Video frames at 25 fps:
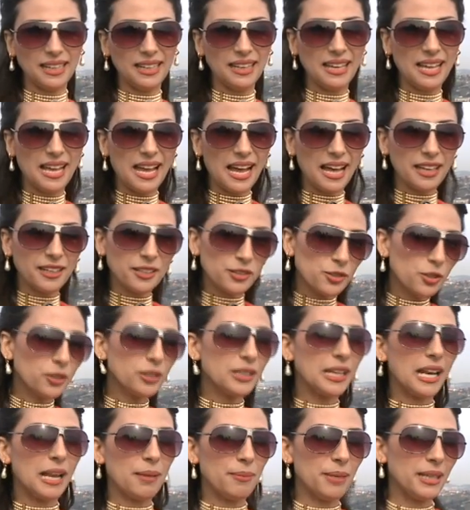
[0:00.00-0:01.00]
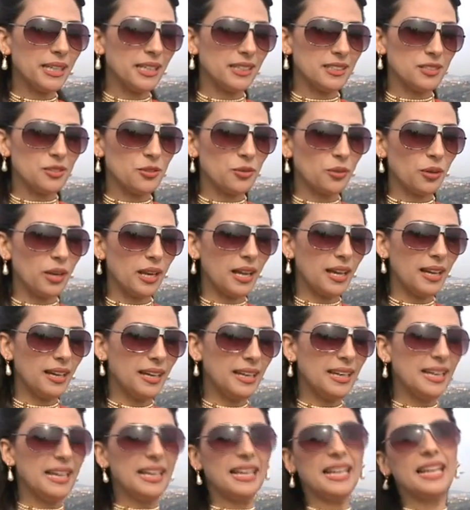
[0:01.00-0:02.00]
عندها انا زرت الاماكن دي كلها
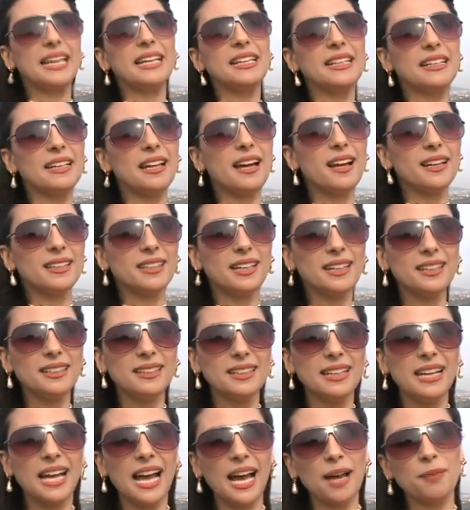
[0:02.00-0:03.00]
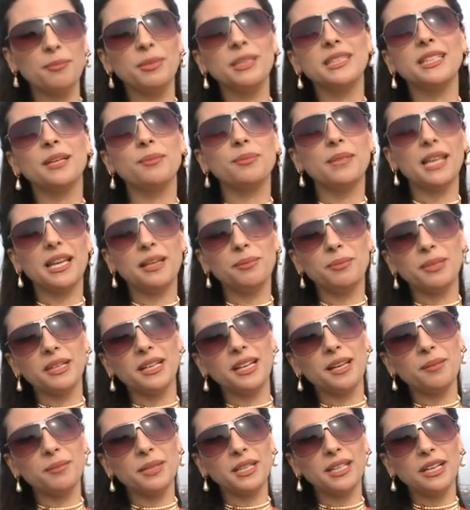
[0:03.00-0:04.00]
لكن النهارده حبيت ابدا
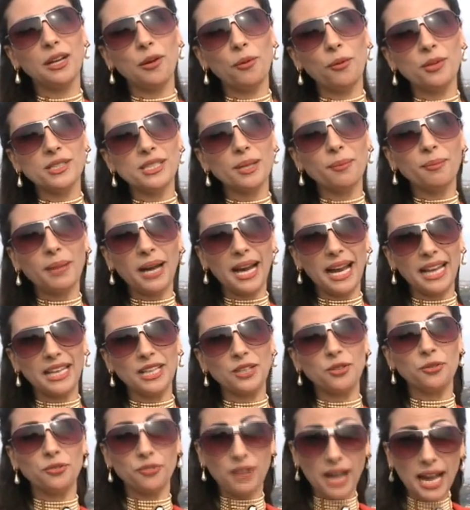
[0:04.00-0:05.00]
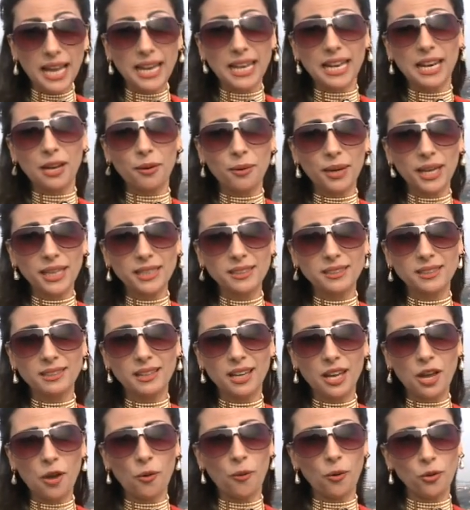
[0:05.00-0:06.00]
البرنامج واصبح عليكم في احلى الاوقات
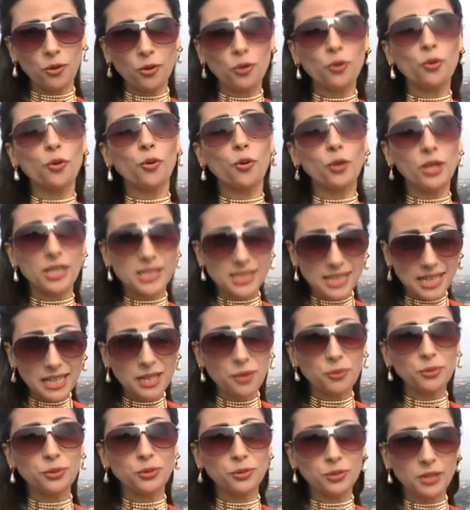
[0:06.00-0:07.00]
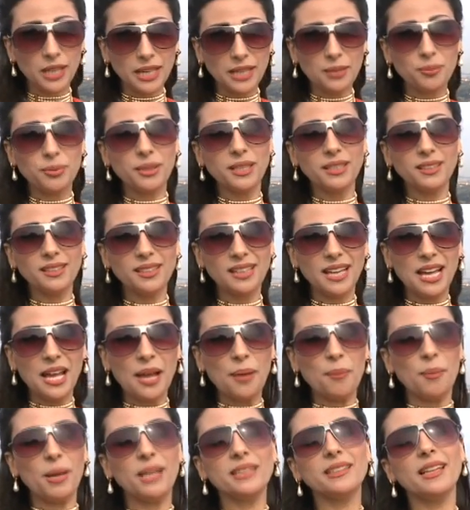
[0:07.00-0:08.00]
واقول لكم كل سنه وانتم طيبين
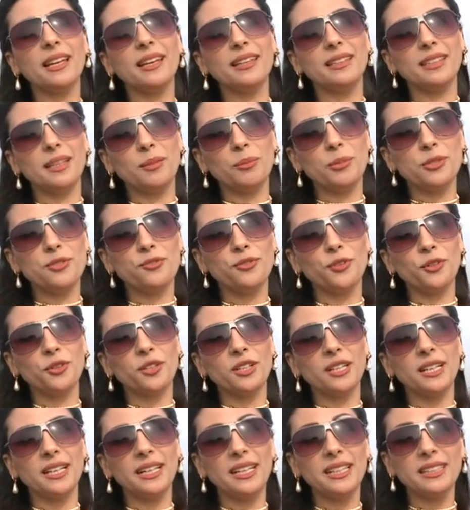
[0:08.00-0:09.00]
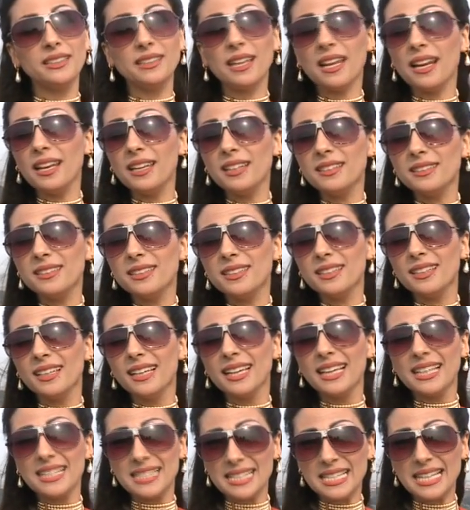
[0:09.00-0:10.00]
مع طله البسفور طله
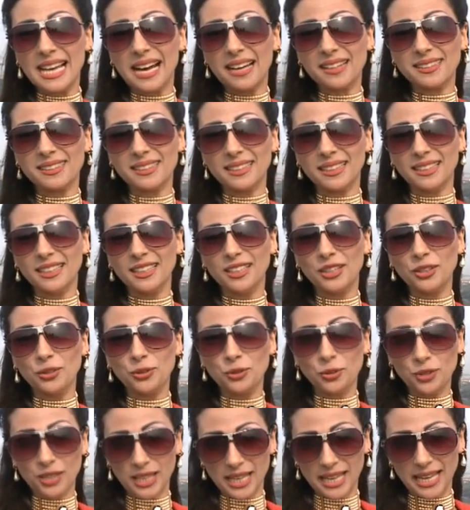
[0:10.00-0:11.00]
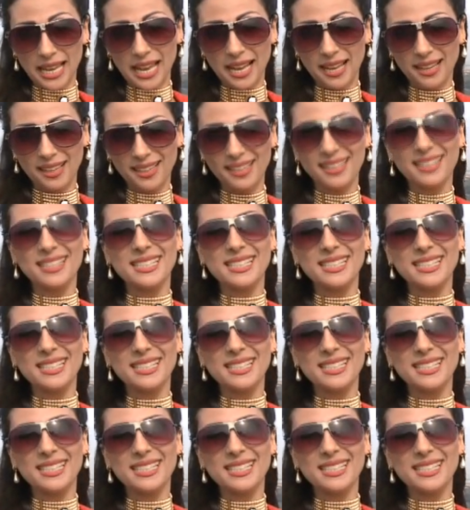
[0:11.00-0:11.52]
تي ار تي تركيا